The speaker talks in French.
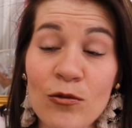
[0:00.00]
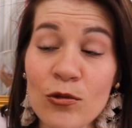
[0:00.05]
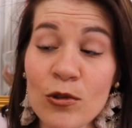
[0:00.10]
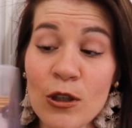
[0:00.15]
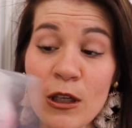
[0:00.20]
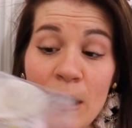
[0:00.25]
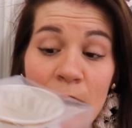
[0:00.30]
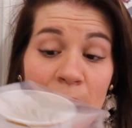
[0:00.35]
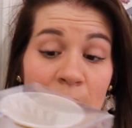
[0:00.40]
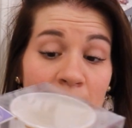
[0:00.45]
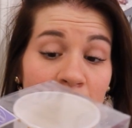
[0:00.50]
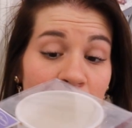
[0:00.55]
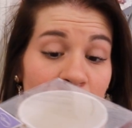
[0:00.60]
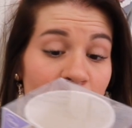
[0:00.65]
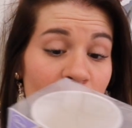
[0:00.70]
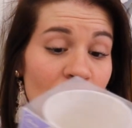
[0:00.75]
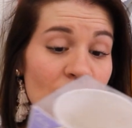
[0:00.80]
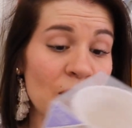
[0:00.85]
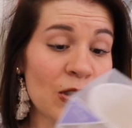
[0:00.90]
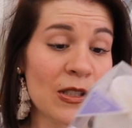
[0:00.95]
vous.
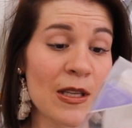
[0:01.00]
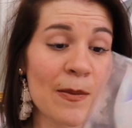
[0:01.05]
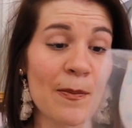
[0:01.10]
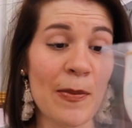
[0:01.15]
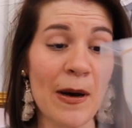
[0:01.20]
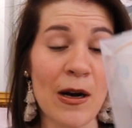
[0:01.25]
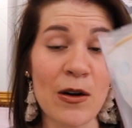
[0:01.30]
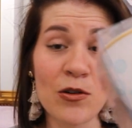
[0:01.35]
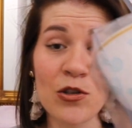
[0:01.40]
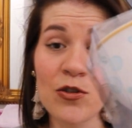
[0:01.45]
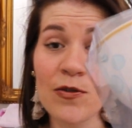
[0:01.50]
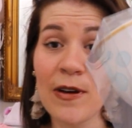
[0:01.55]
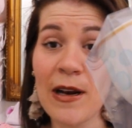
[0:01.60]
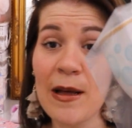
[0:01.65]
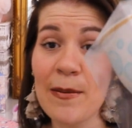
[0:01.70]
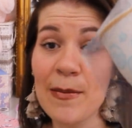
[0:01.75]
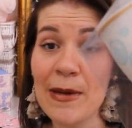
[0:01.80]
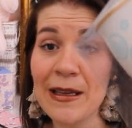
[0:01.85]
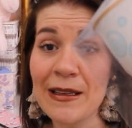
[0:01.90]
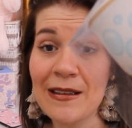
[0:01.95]
Je sais pas où je vais
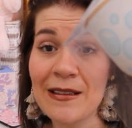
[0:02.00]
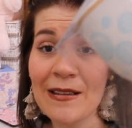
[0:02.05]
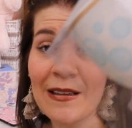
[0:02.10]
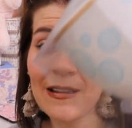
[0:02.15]
la mettre.